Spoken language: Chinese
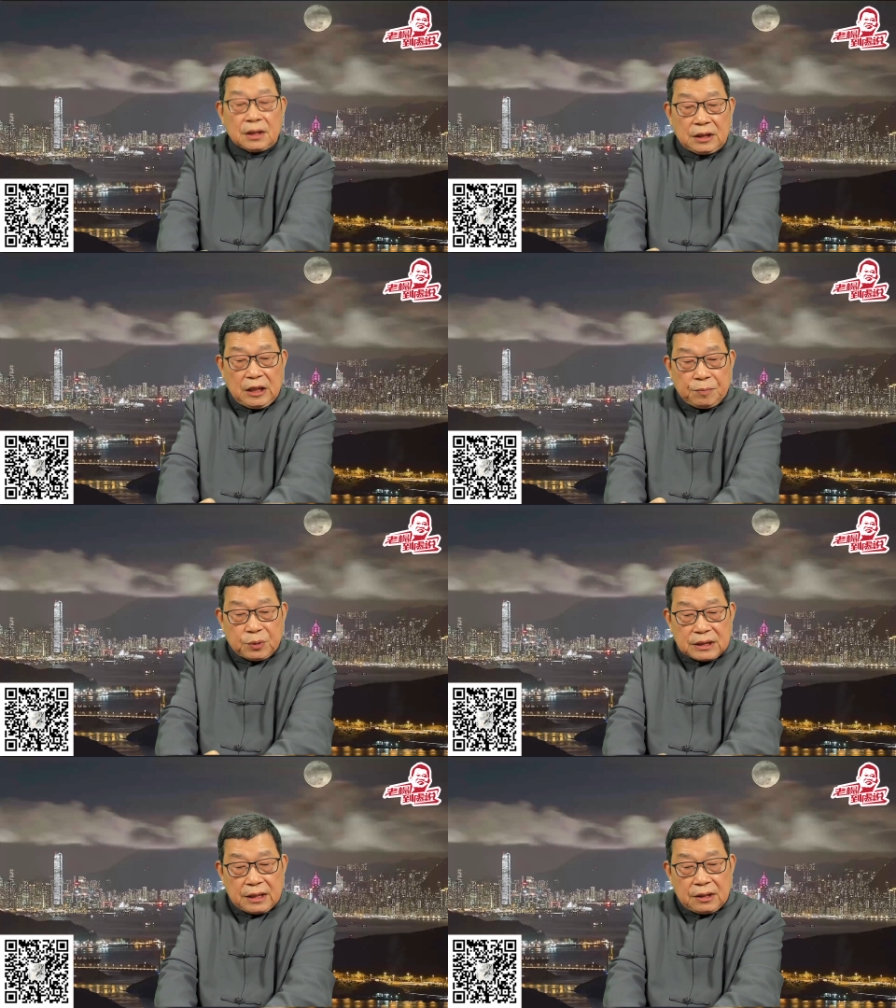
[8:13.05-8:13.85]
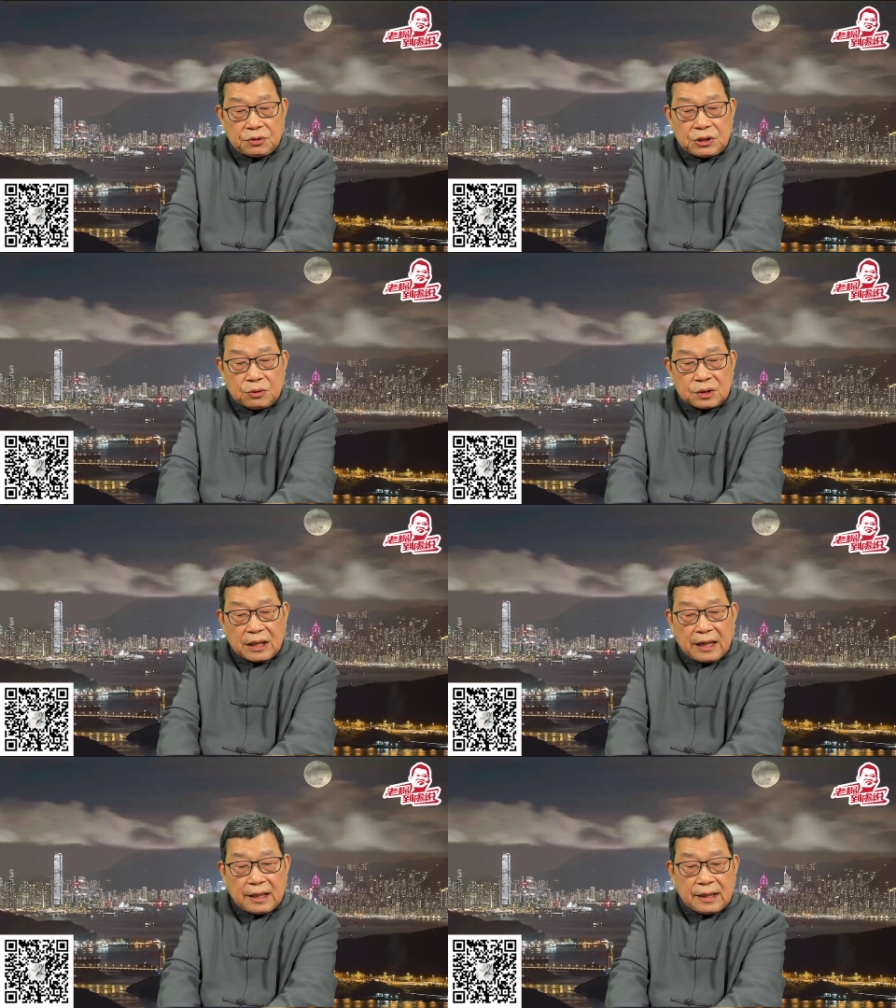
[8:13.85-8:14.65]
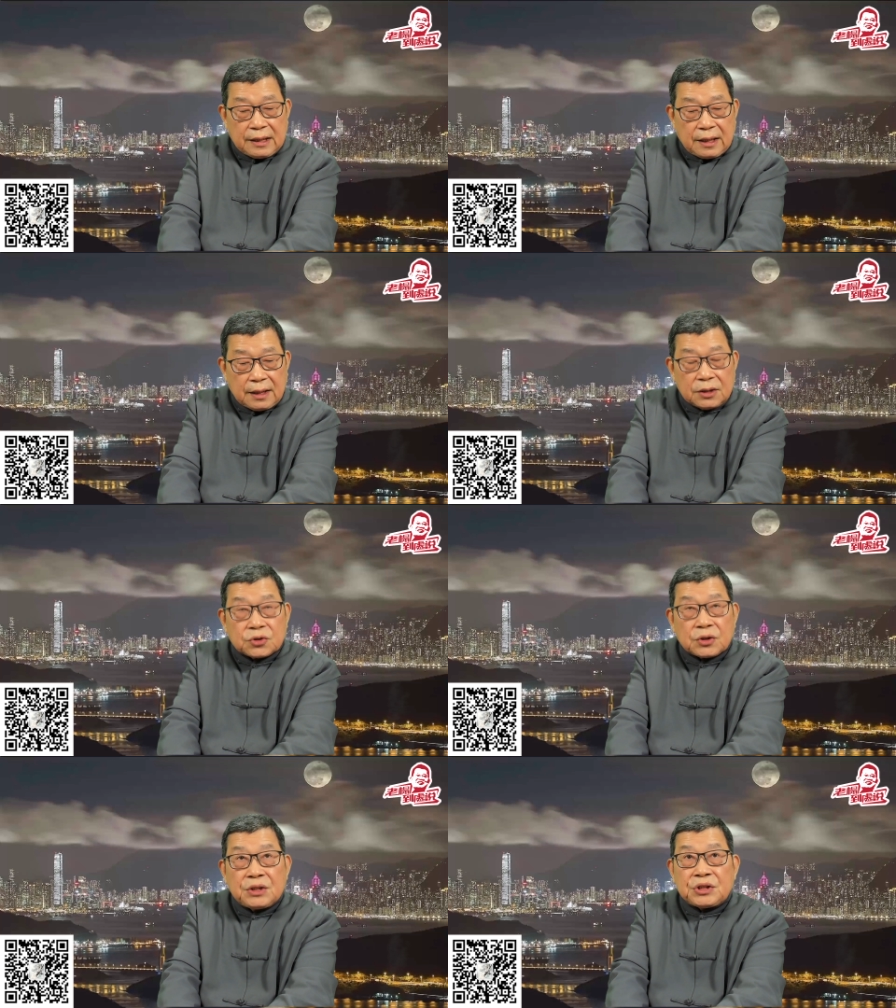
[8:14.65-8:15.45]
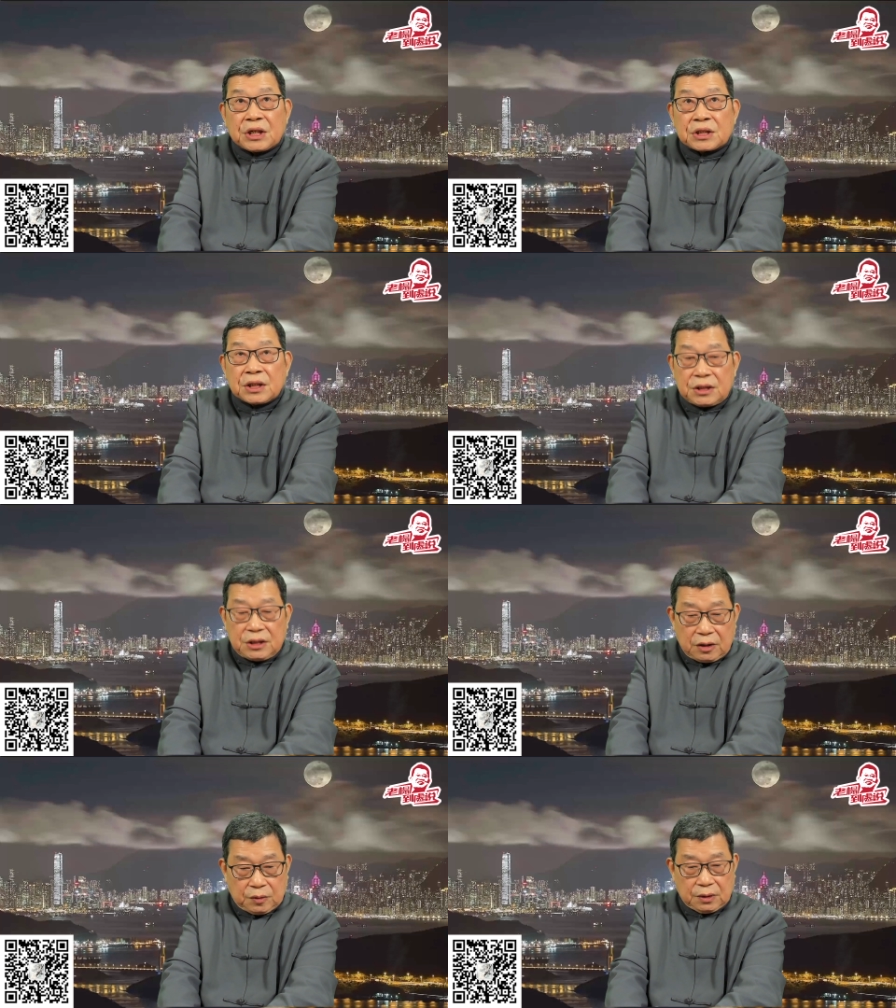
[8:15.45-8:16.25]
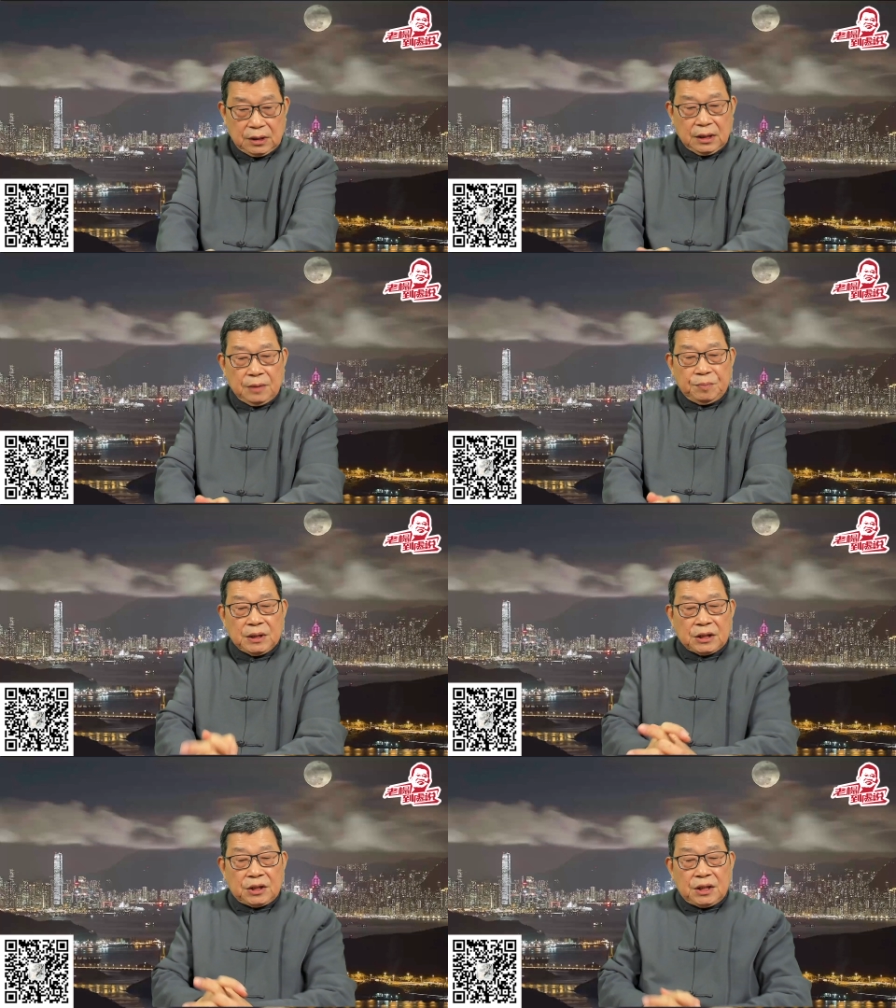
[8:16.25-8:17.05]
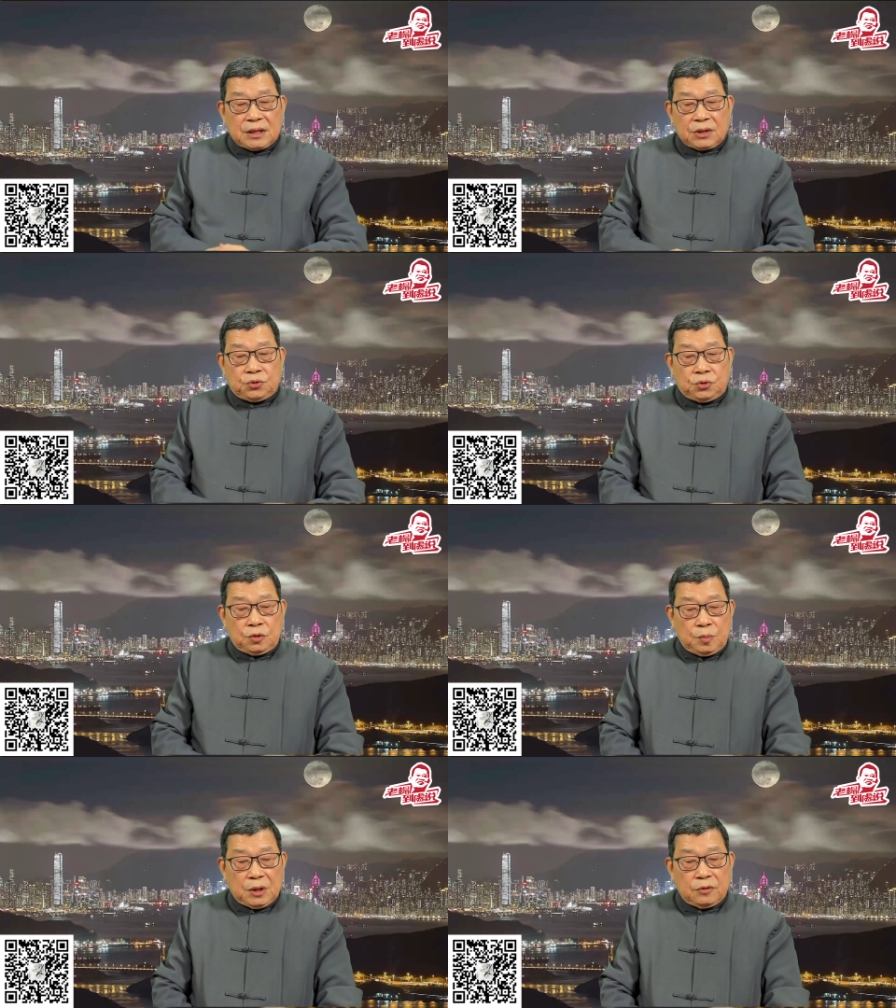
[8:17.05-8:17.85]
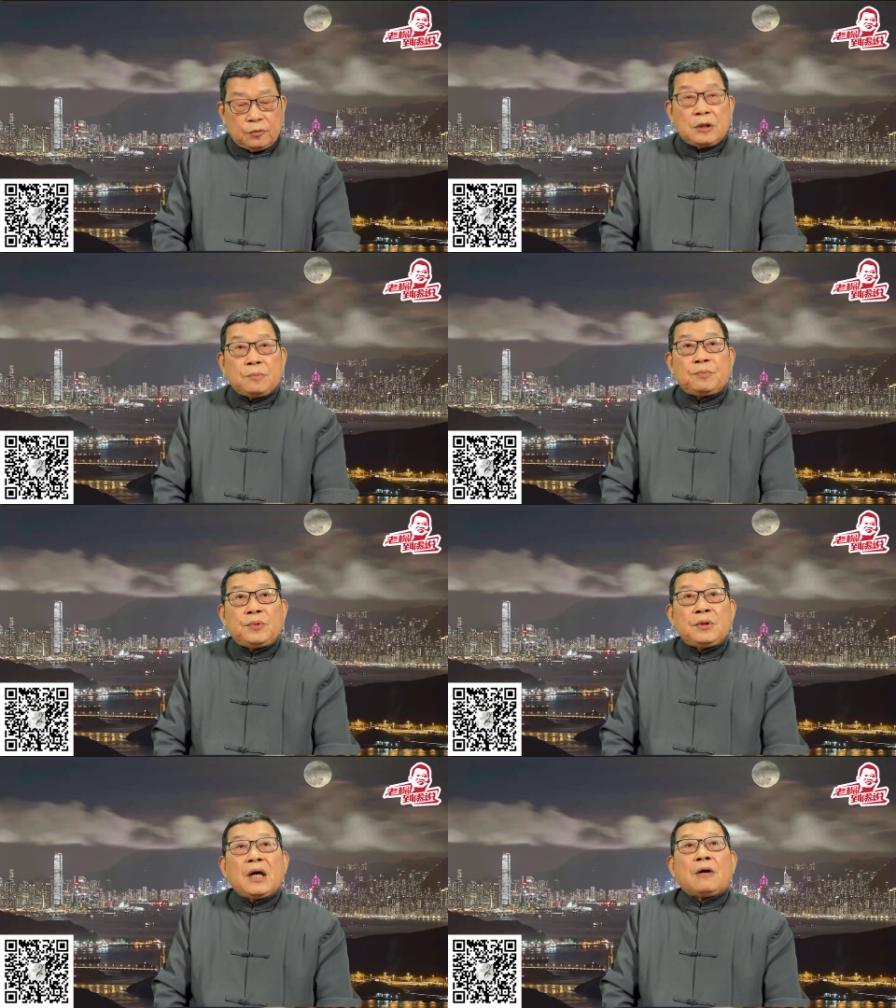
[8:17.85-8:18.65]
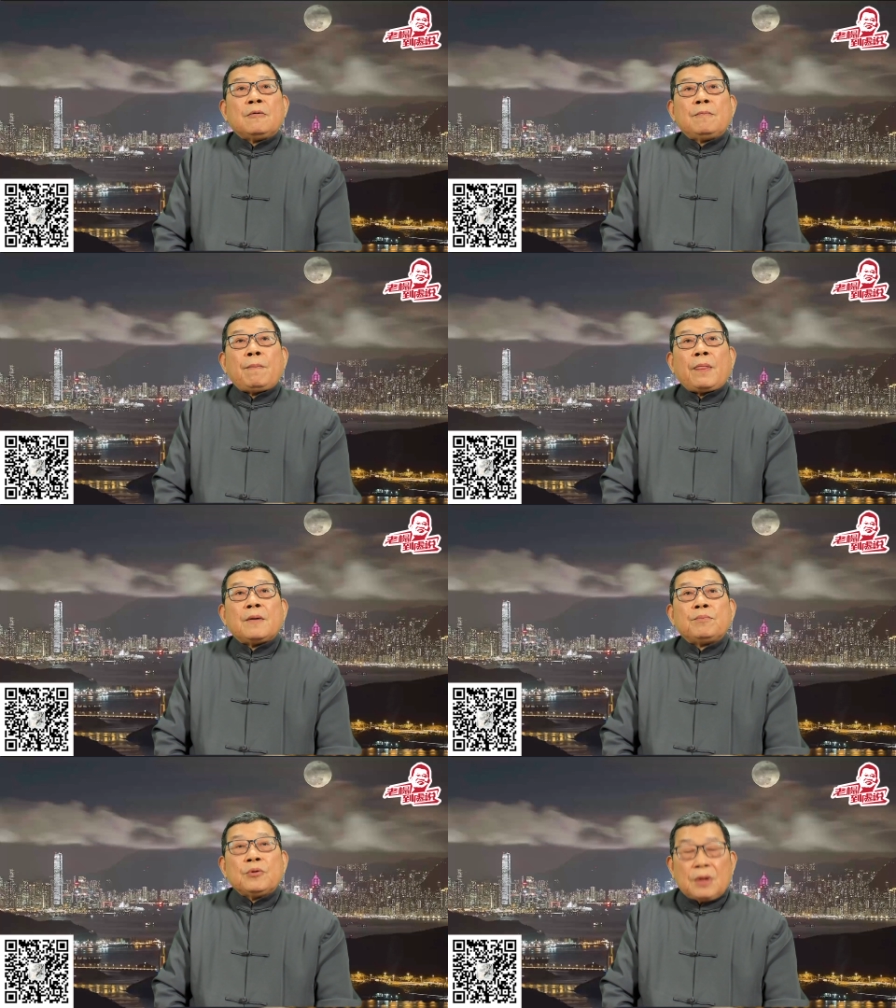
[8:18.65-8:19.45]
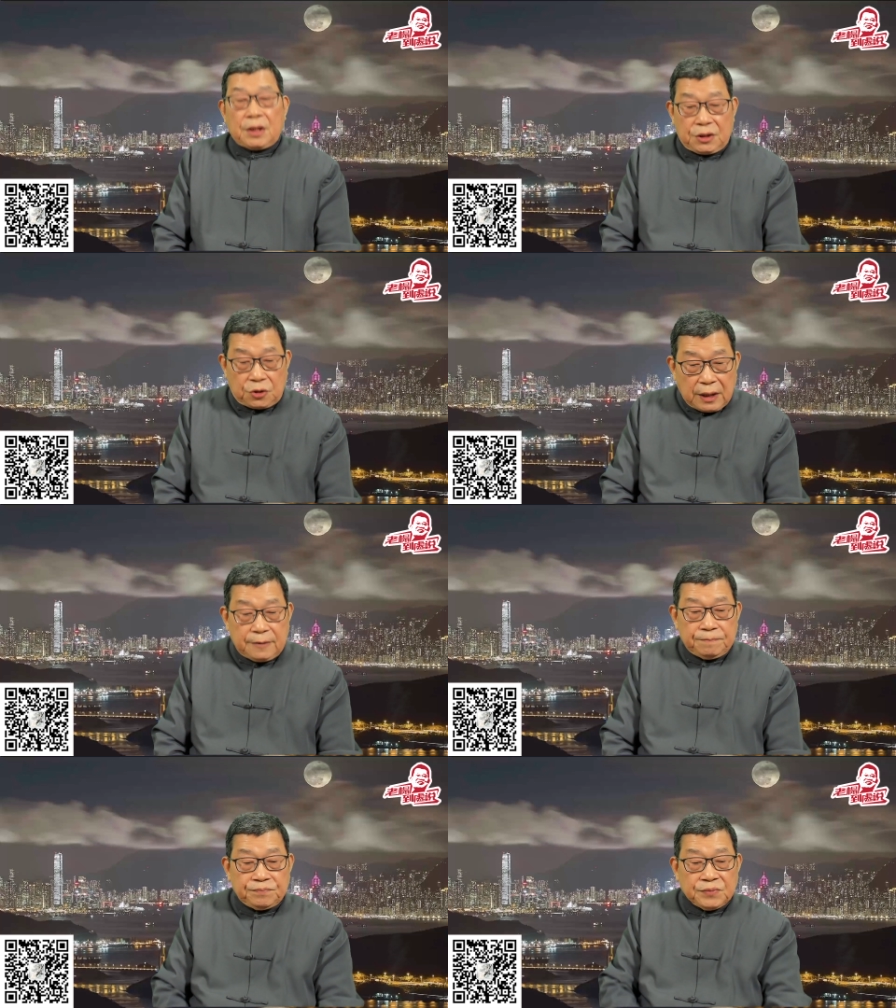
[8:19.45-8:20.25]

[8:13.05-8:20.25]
各地不再要求查看核酸检测的结果，并且提倡居民非必要不核酸，